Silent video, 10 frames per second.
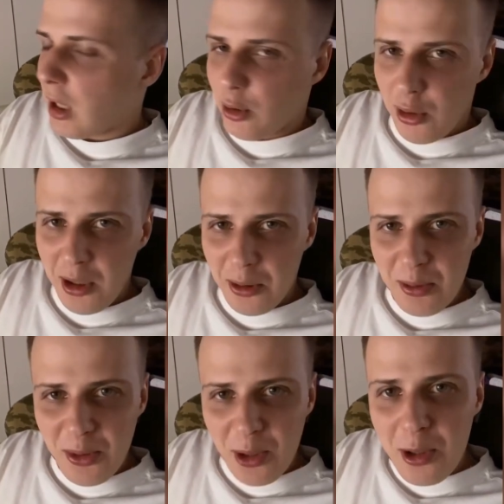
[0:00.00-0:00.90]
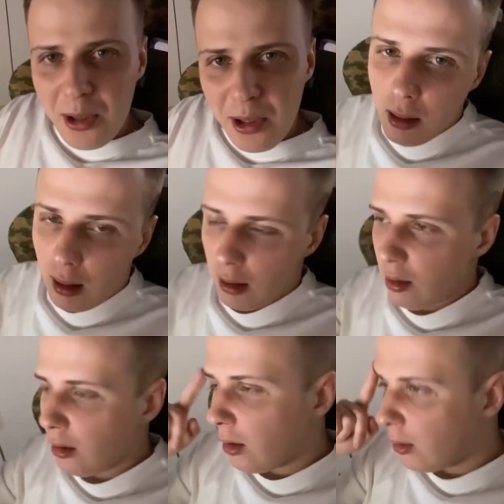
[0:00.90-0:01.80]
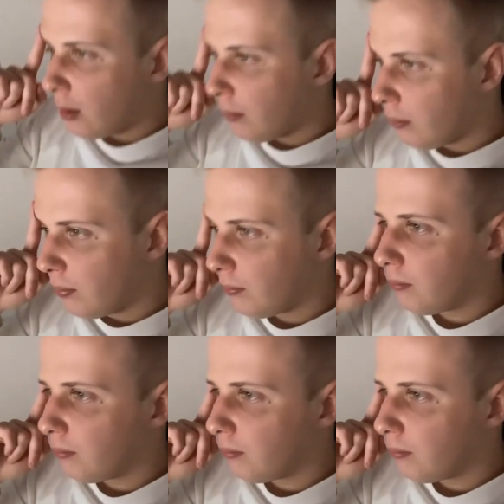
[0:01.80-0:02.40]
a co ja o tym sądzę? A ja sądzę o tym.